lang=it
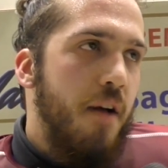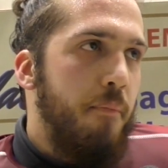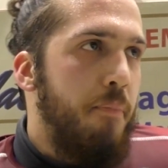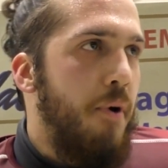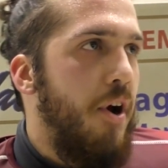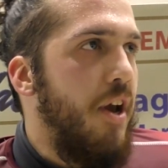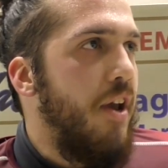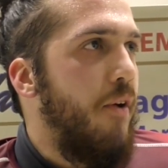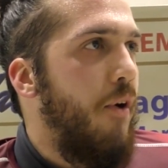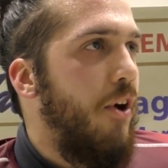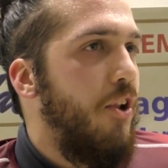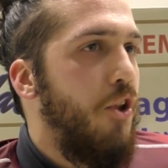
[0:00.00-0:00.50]

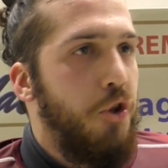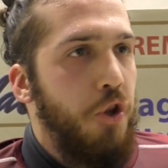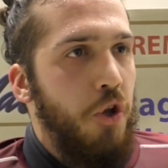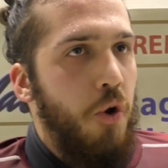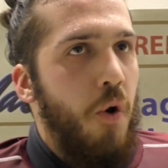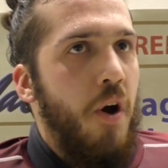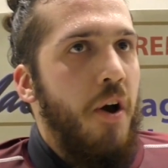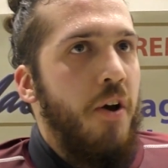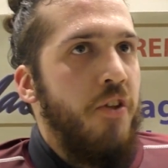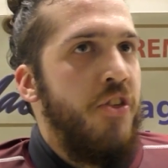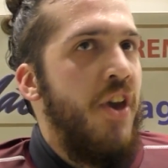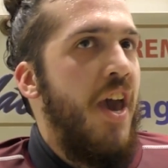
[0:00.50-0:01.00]
Poi quando so,
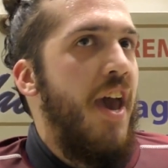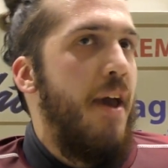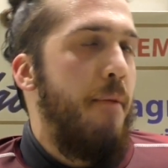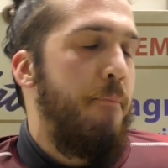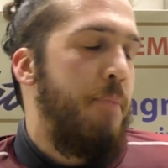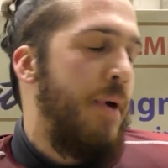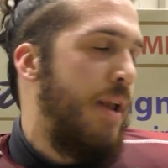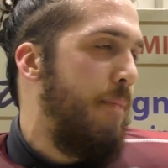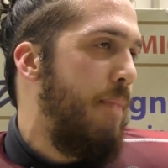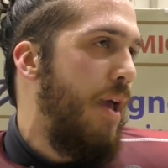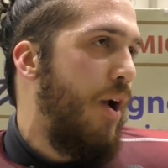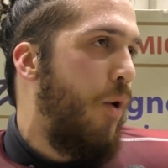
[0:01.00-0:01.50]
cioè
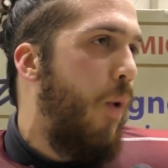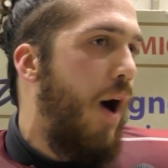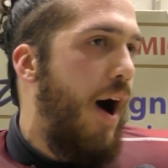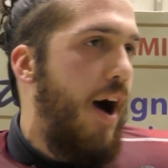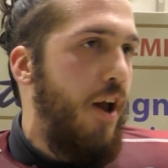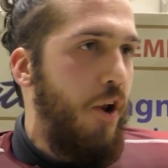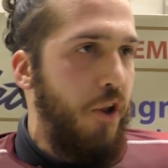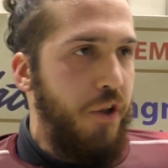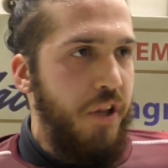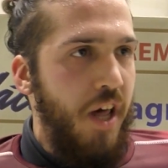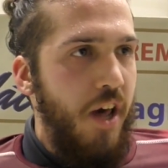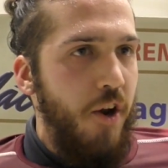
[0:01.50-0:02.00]
per me qua
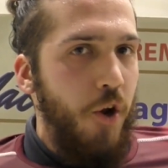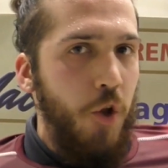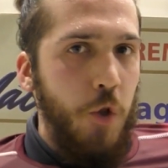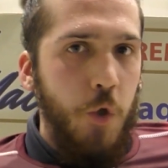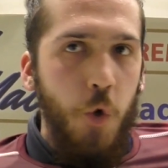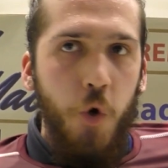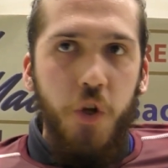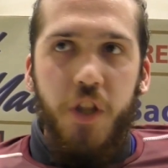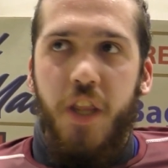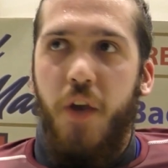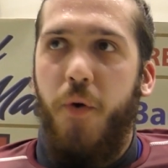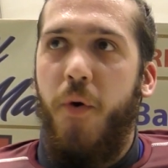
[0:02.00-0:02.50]
lo sanno
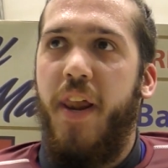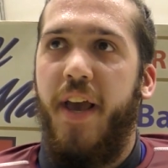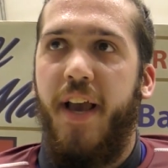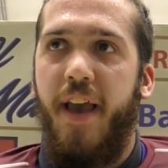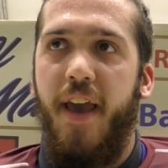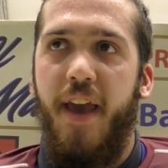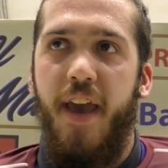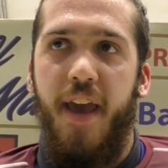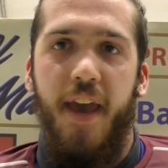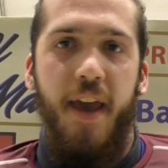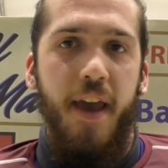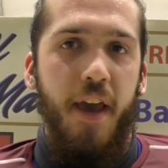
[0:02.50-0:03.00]
tutti quelli
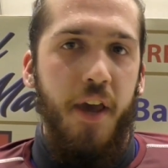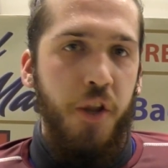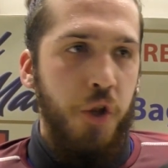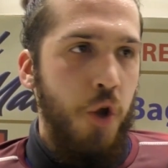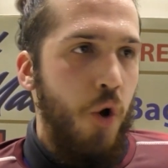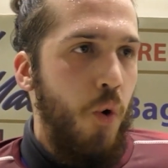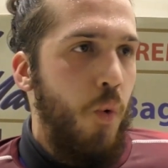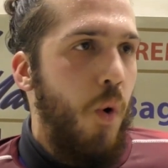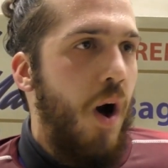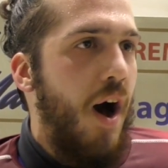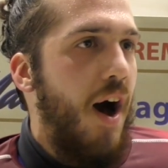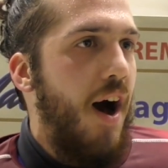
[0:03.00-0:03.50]
che sono
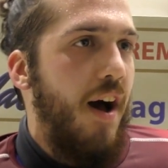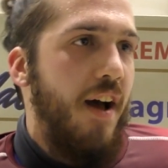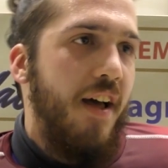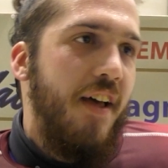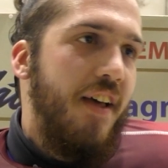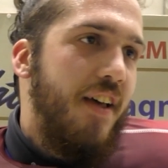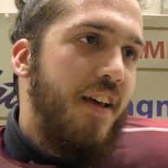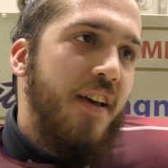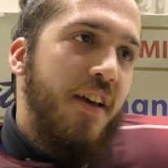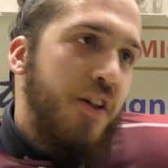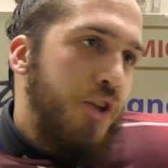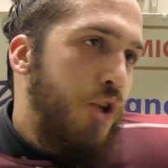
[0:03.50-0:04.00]
Sei qua, di
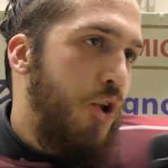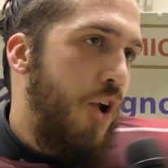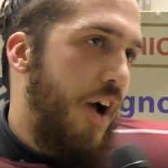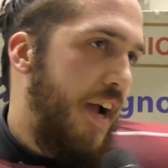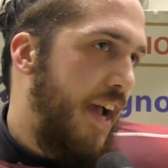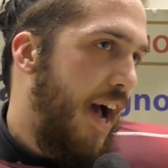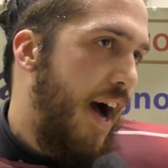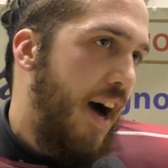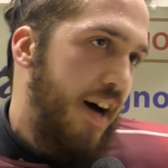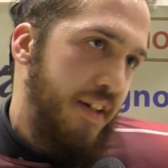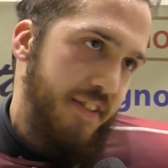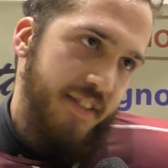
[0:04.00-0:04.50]
casa. Eh. Sono a
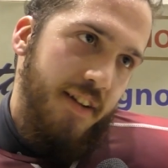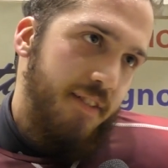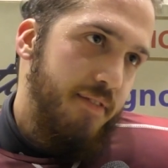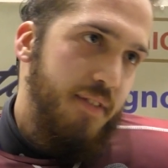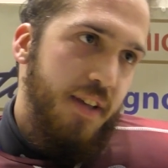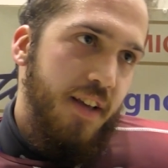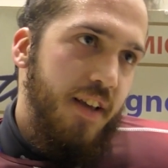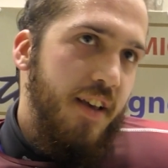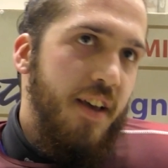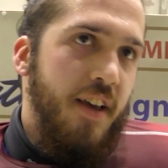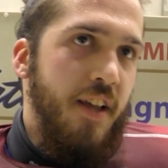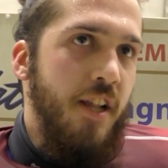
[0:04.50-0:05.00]
casa.
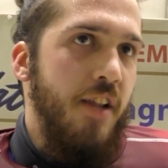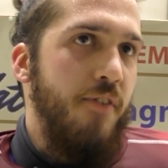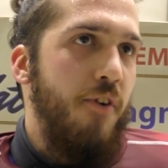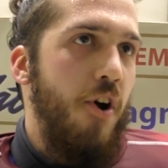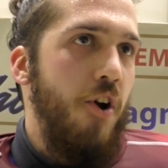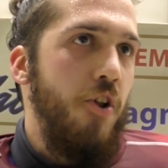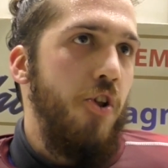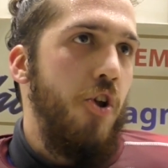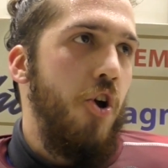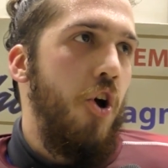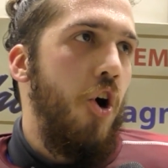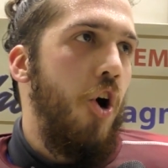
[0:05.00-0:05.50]
Eh, Gli
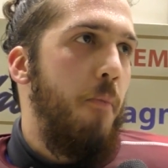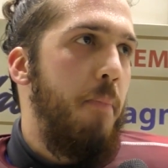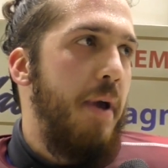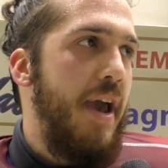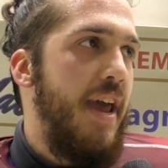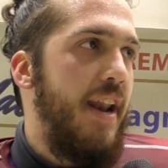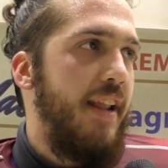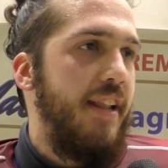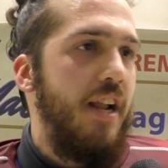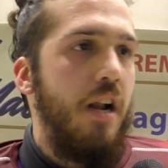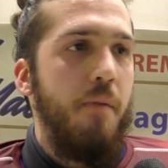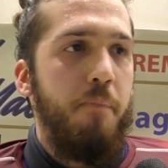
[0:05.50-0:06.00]
voglio
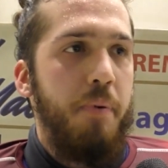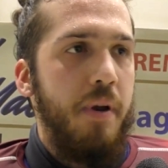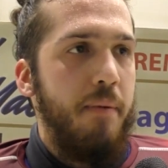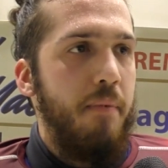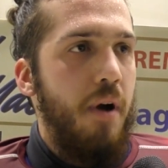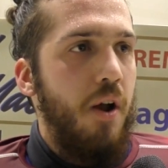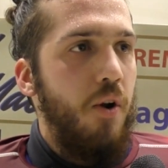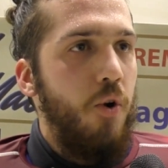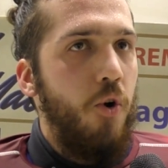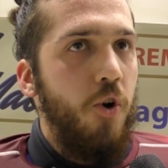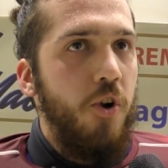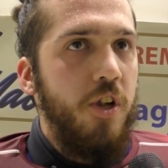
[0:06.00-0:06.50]
bene dal primo
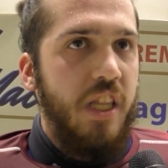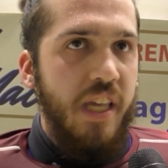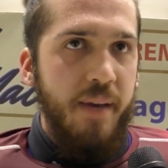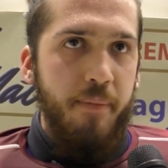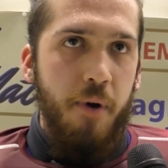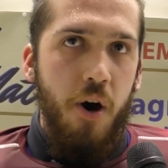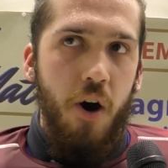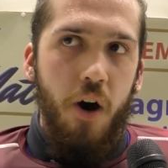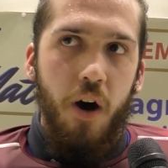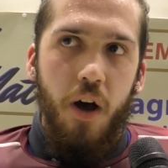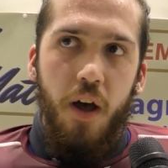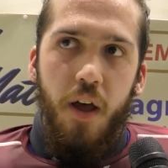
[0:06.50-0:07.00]

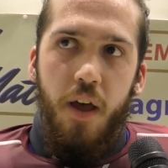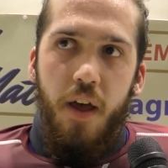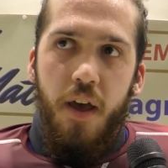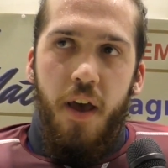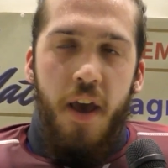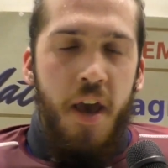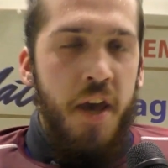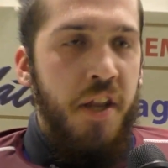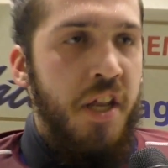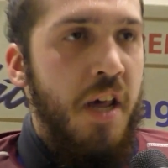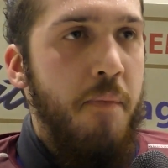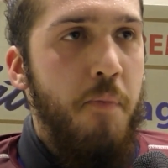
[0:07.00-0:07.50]
all'ultimo,
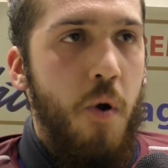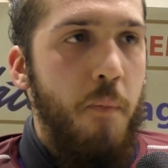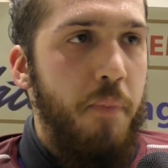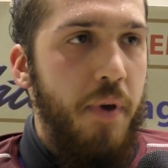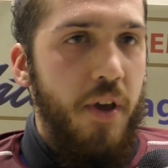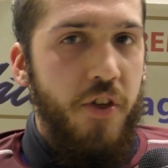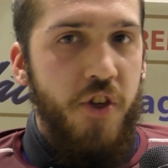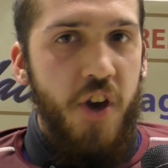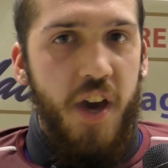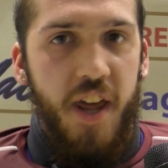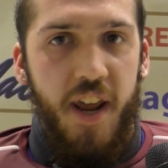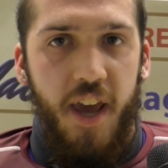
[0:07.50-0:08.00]
è sempre un
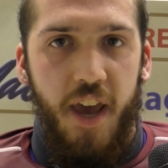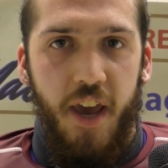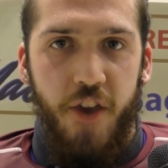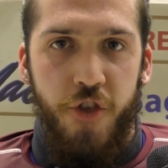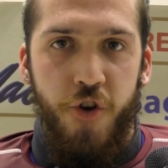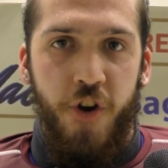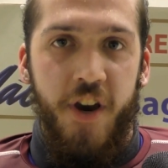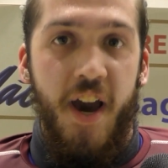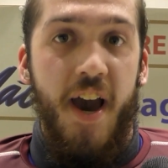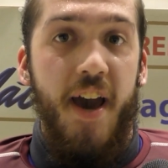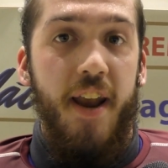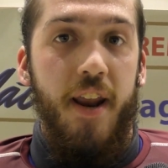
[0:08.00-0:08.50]
piacere
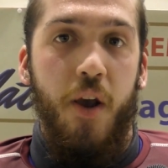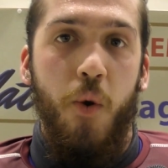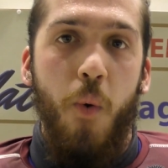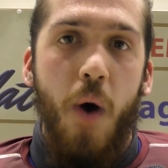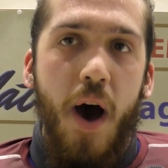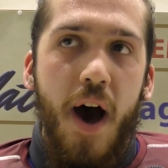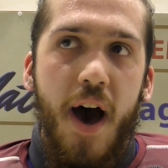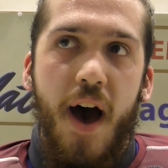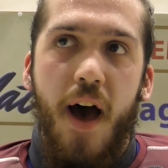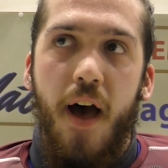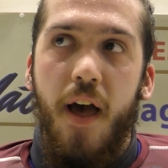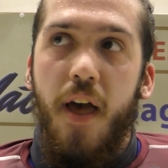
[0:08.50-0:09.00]
giocare
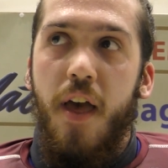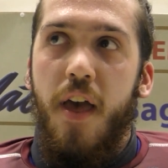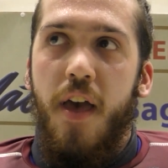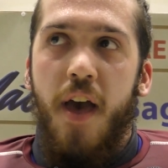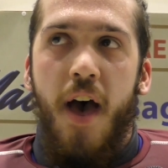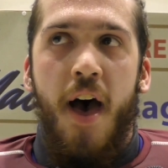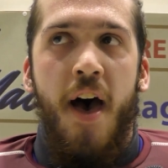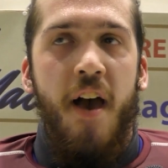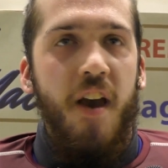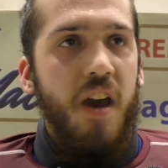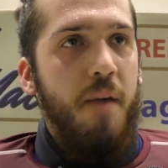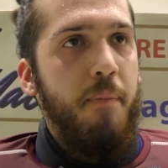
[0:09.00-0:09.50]
qua,
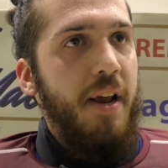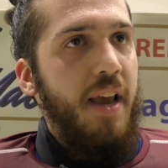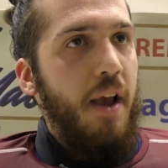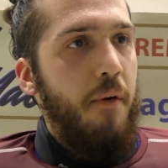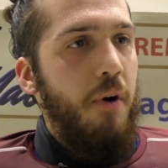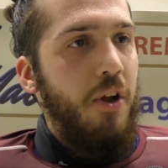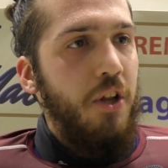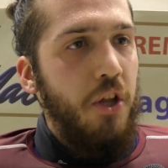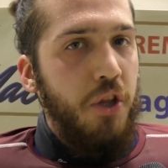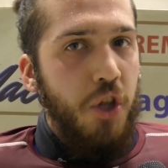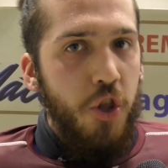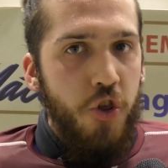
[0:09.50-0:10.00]
anche perché
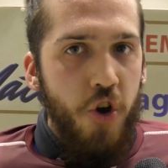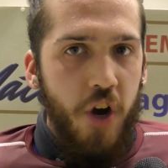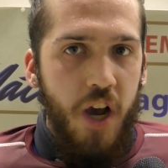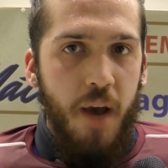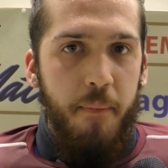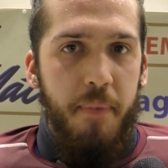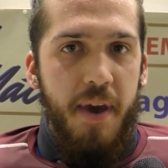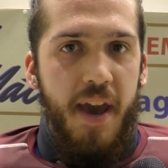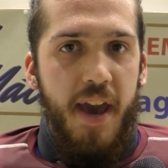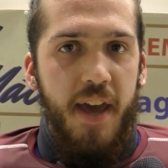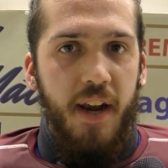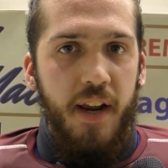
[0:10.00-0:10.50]
quando si gioca
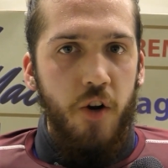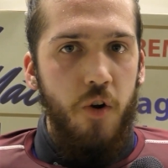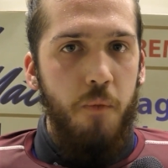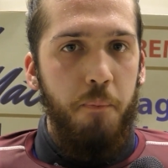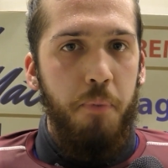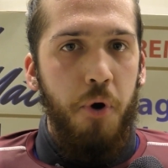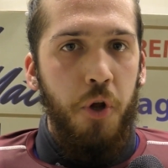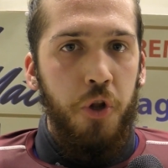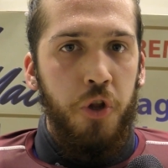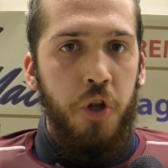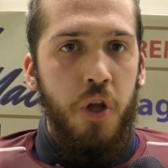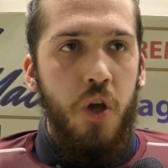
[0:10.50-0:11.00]
bene in un
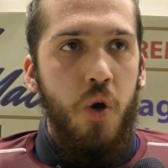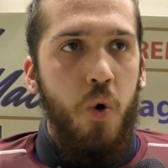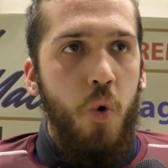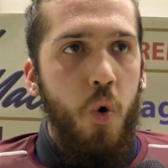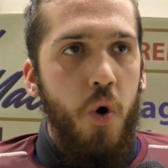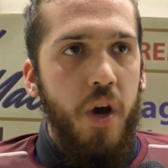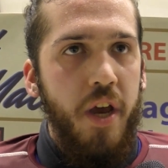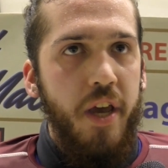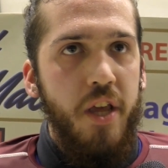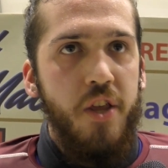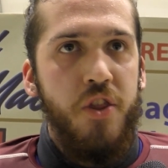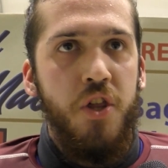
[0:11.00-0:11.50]
posto in
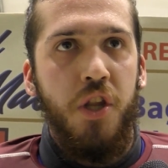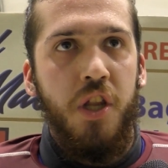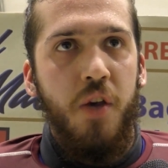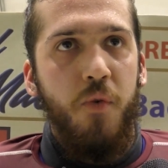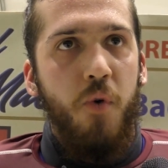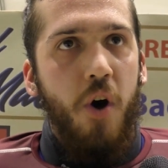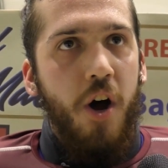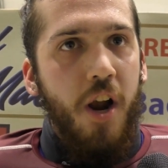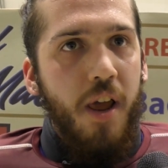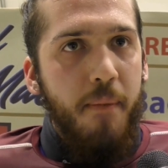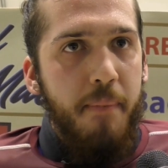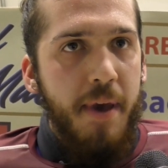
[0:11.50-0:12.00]
cui ci si
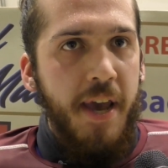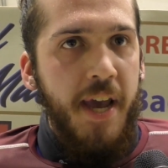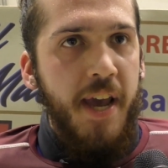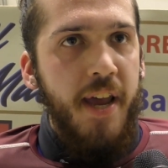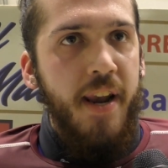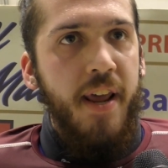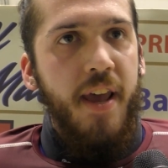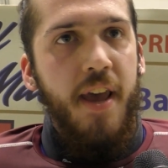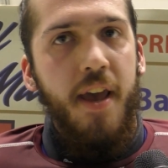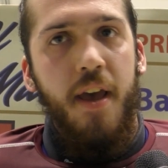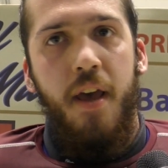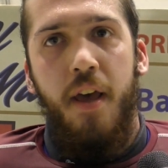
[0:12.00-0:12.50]
vuole
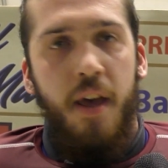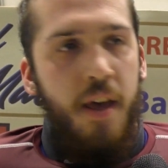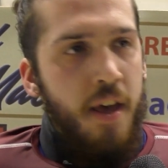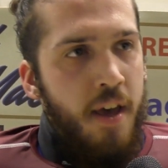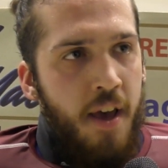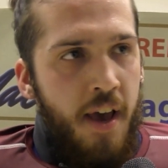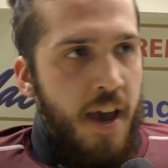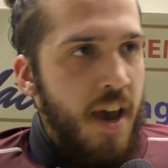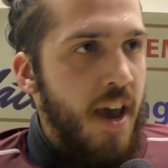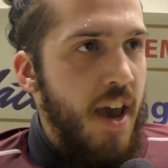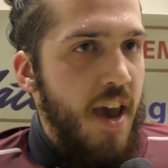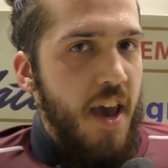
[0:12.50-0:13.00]
bene
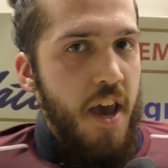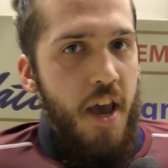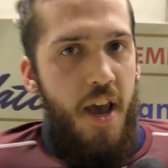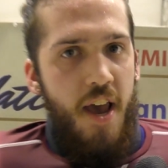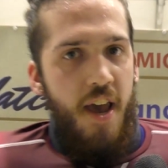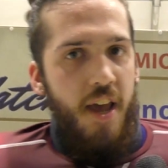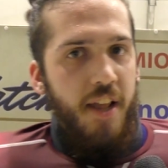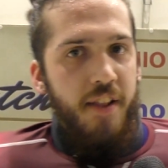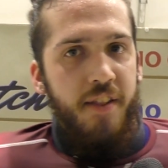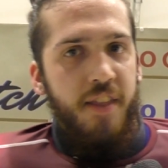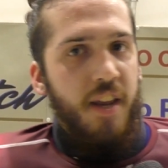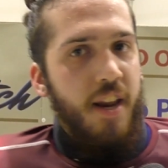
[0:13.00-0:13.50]

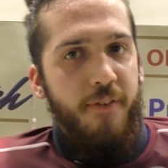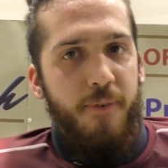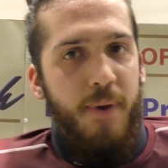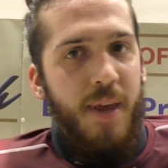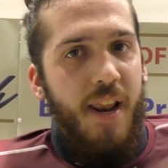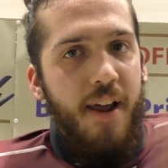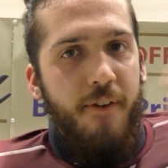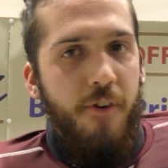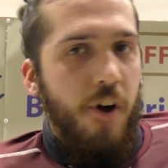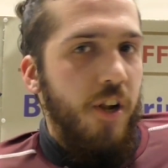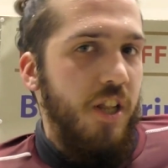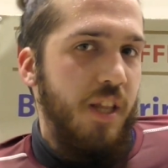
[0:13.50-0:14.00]
è
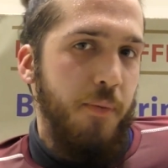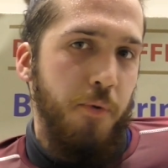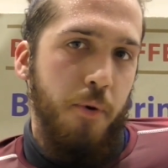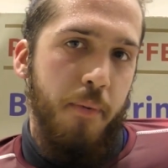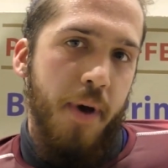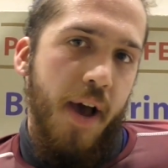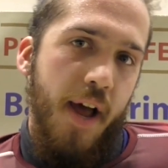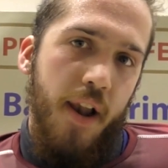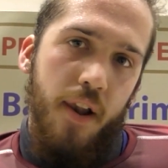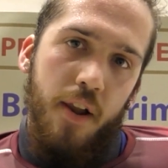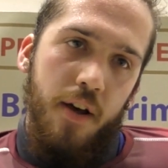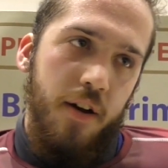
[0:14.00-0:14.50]
3.000 volte più
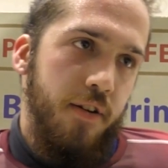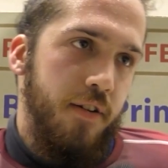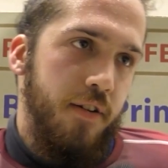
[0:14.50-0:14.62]
bello.